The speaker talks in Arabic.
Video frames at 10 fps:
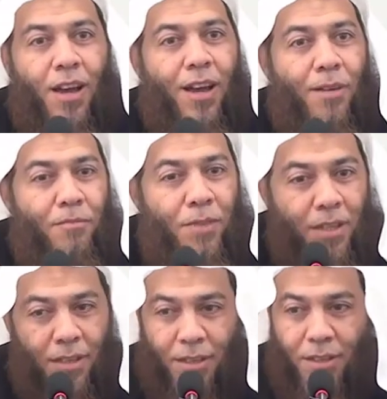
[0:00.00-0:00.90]
يا عمي
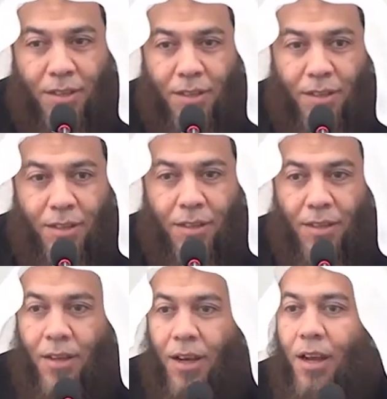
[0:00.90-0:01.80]

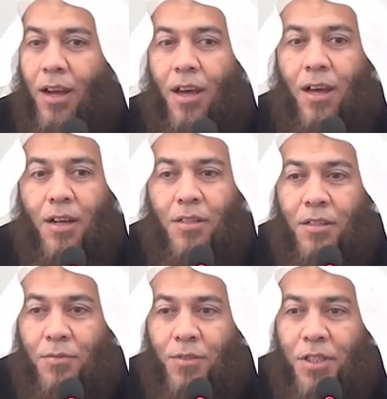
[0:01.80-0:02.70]
الآن
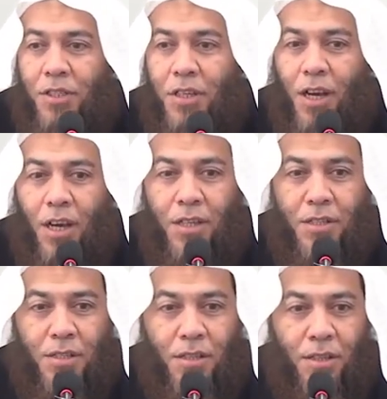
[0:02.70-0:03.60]
في
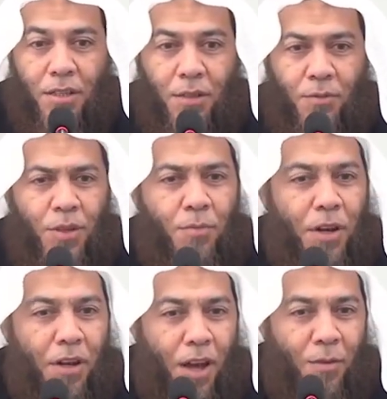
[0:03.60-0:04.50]
جهاز في
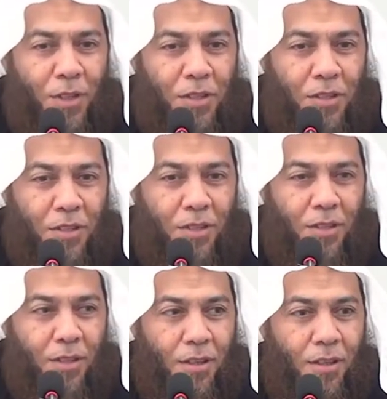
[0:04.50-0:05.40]
برنامج
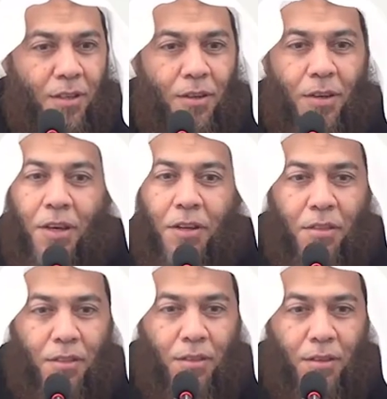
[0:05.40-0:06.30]

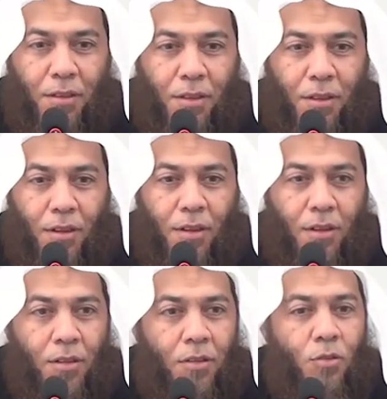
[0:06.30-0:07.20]
إرث
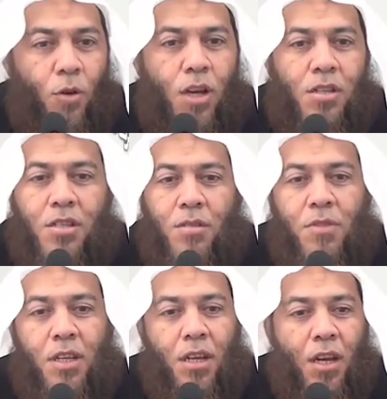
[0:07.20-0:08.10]
يقسم
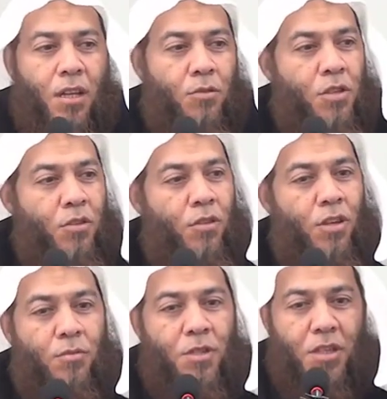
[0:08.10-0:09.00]
تركات وش
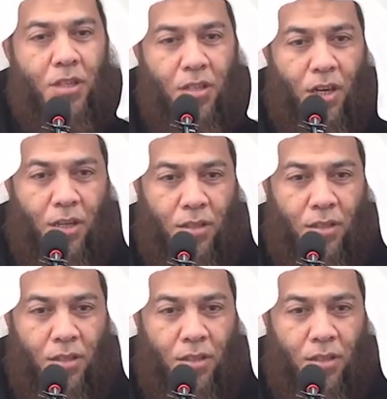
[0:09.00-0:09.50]
نريد بالشيخ